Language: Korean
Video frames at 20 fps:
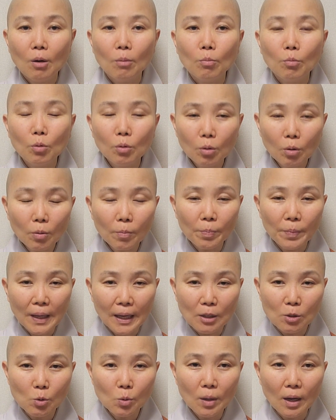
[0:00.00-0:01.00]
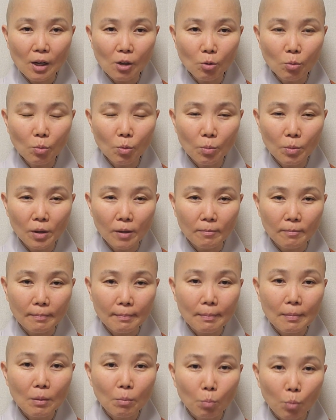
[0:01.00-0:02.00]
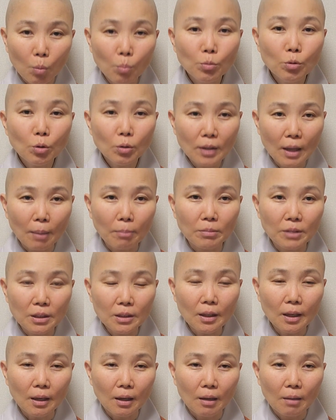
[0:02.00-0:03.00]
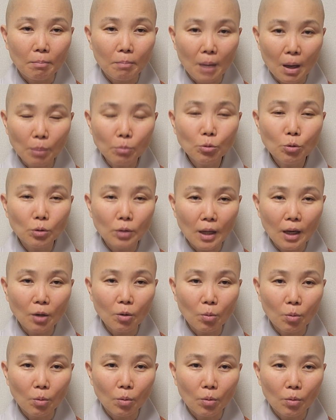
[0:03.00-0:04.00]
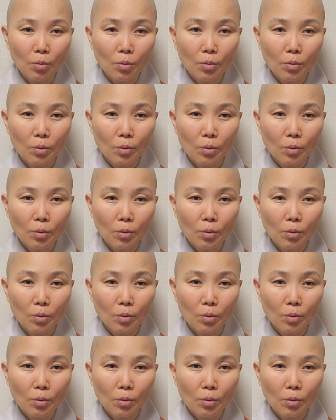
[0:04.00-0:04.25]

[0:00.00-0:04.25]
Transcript: 물론 나중에 알고 보면 몸도 납니다. 마음도 나고.